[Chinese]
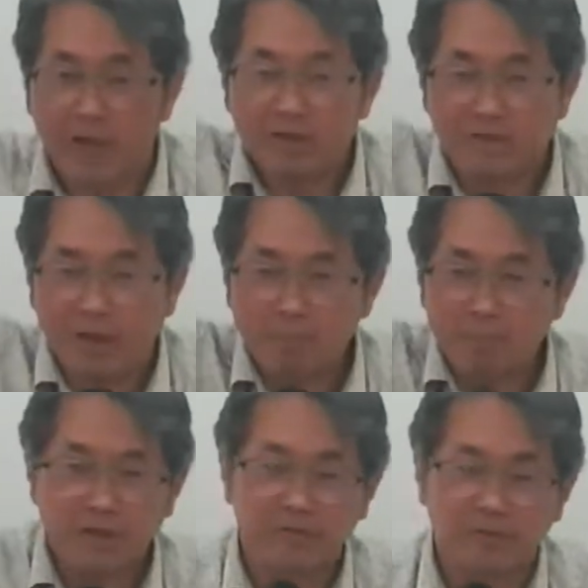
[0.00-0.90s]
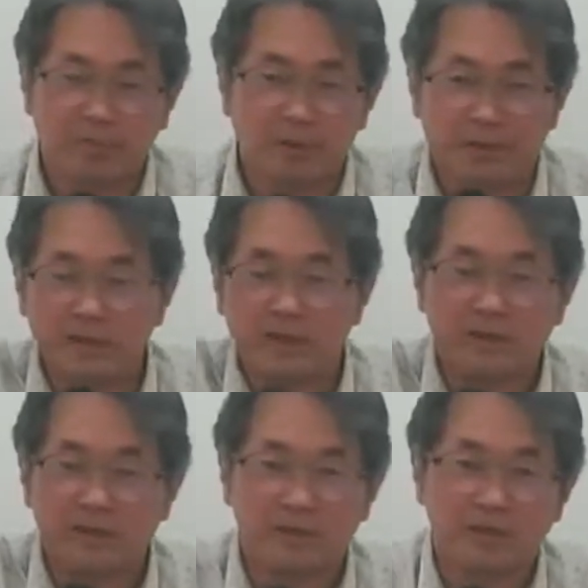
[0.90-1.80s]
显匹什么人等
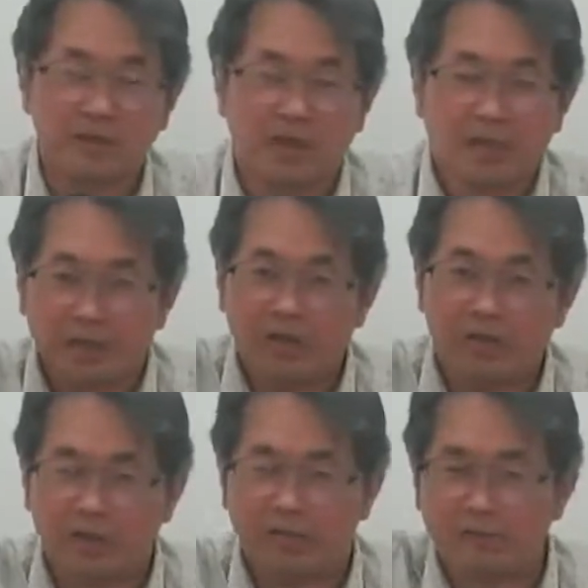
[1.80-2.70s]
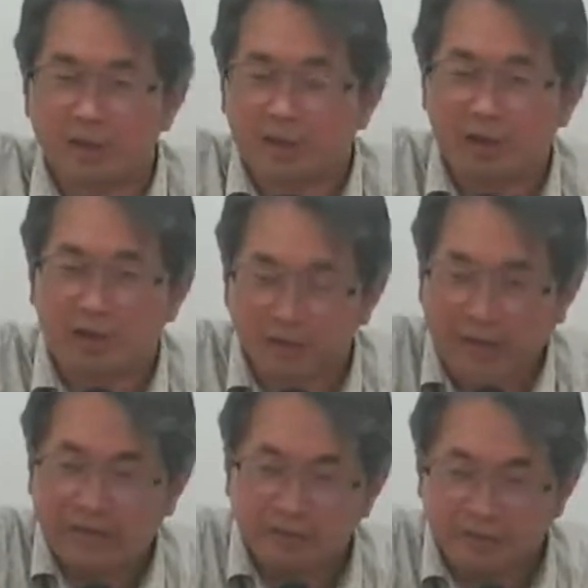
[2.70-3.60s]
等等等。然后那是呃
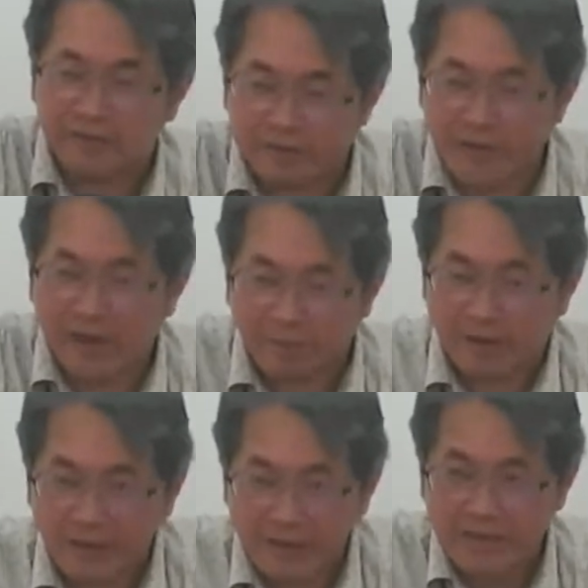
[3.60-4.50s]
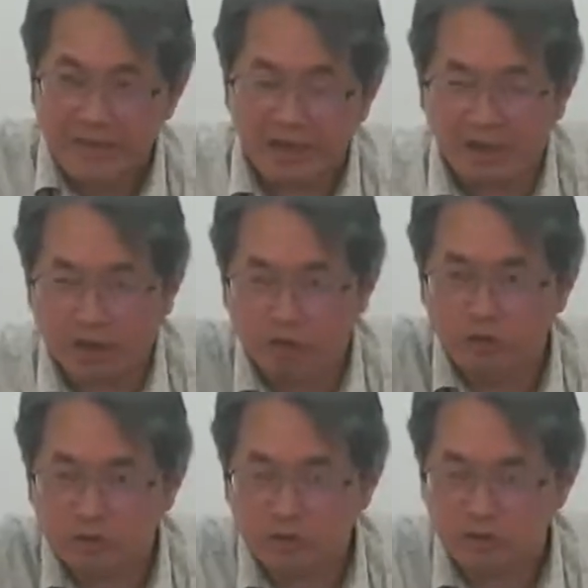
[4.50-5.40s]
男四大房立，呃后
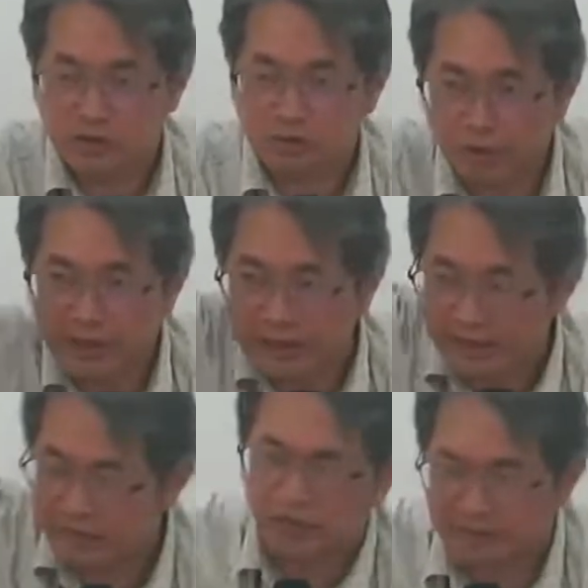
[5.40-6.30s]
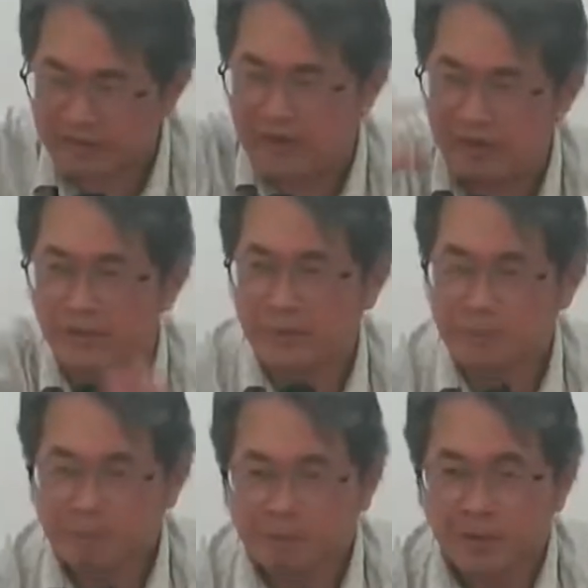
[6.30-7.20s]
世子孙立，只有这样而已。
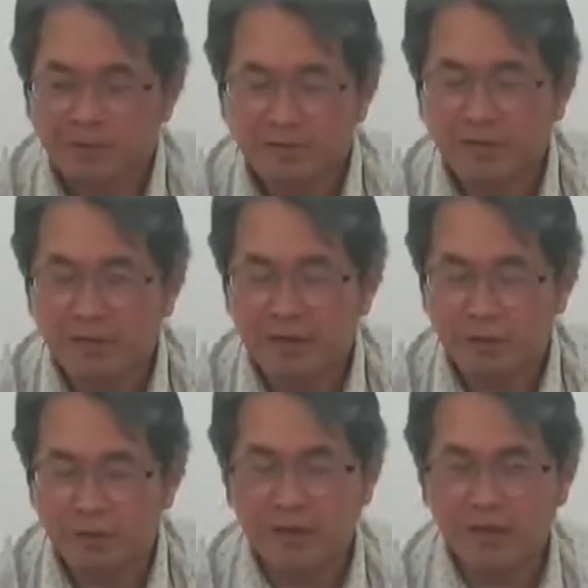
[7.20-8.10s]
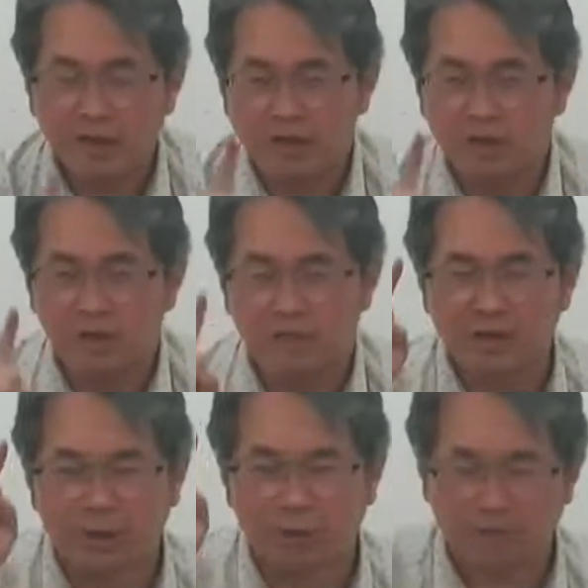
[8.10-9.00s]
事实上，有些人也像
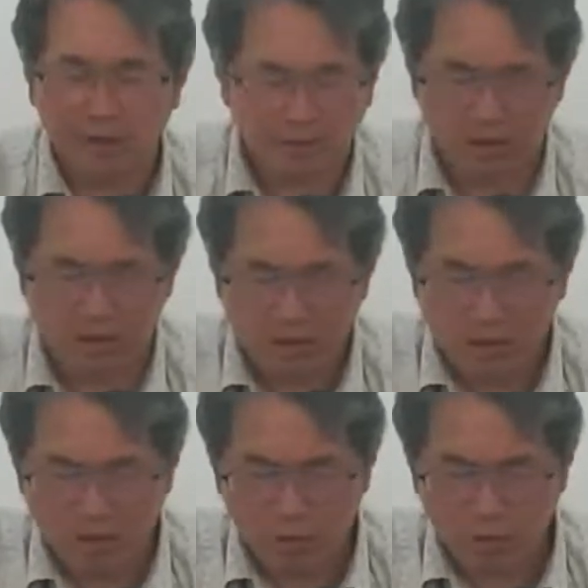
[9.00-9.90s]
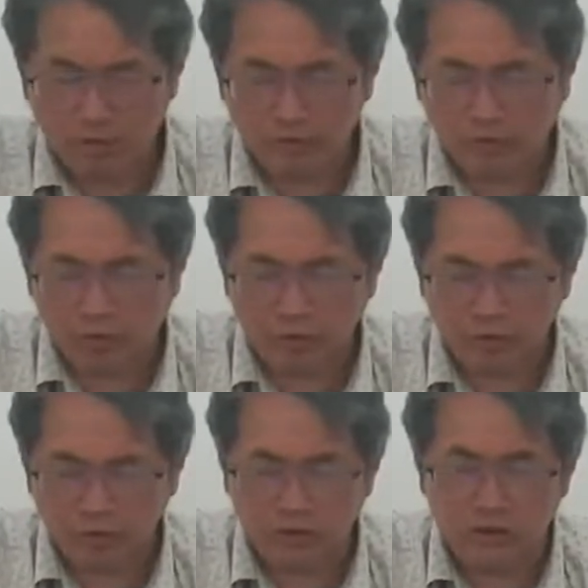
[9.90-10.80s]
有一些的，呃，过去在中世
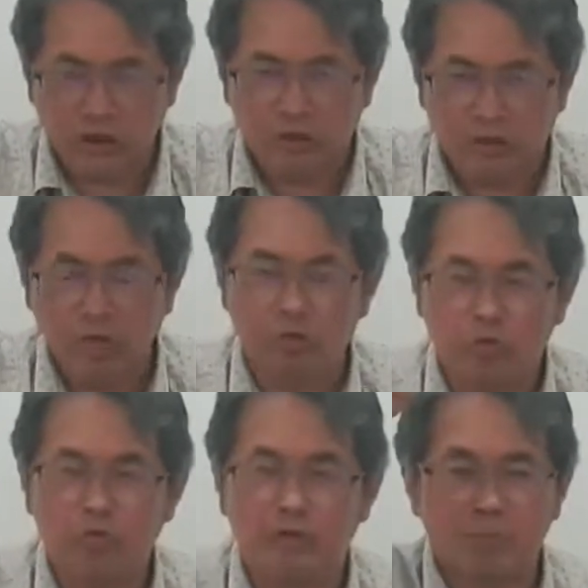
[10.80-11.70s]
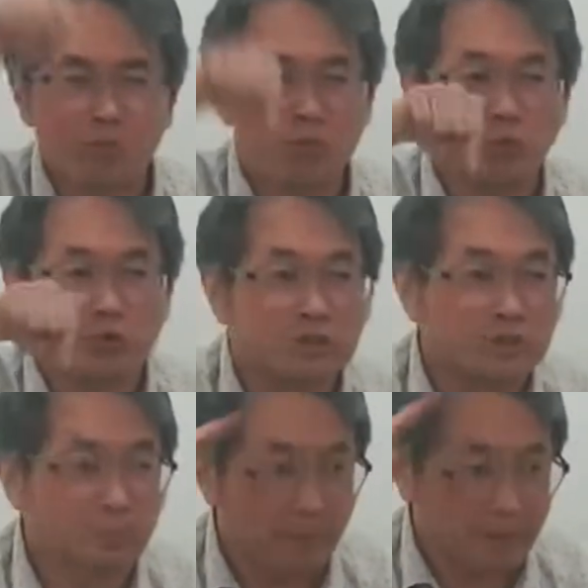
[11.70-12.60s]
纪会出现墓志
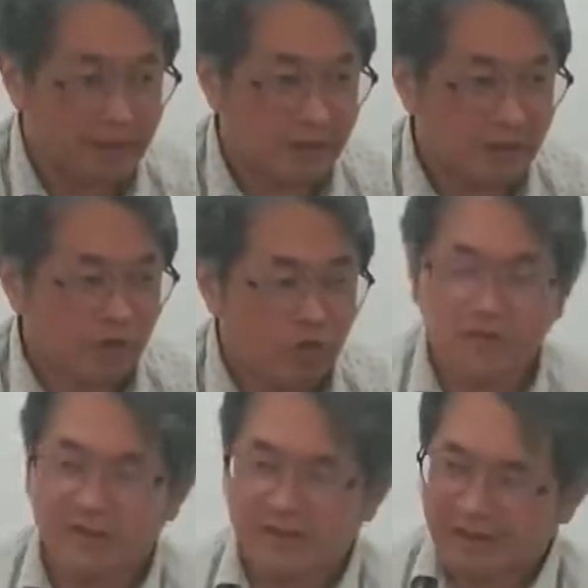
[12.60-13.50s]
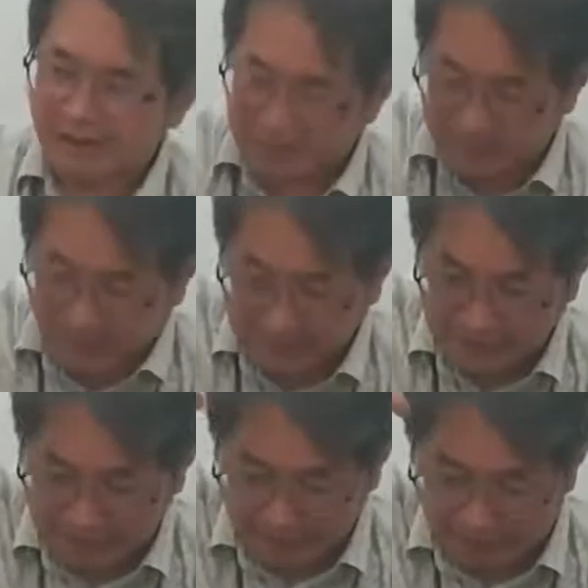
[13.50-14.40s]
铭，就是在他他他的
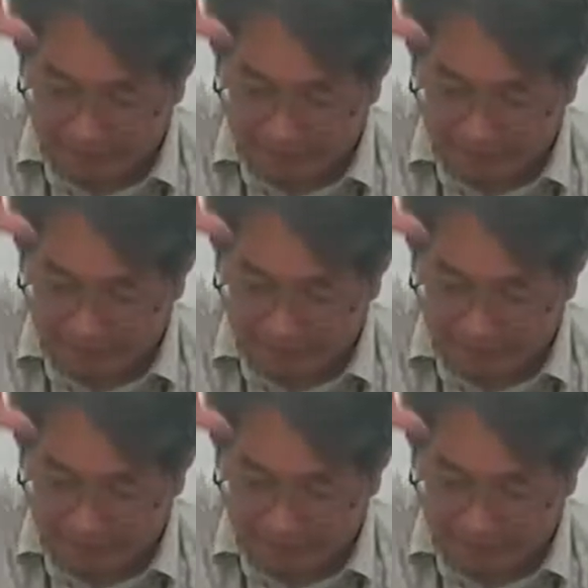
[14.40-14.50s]
那个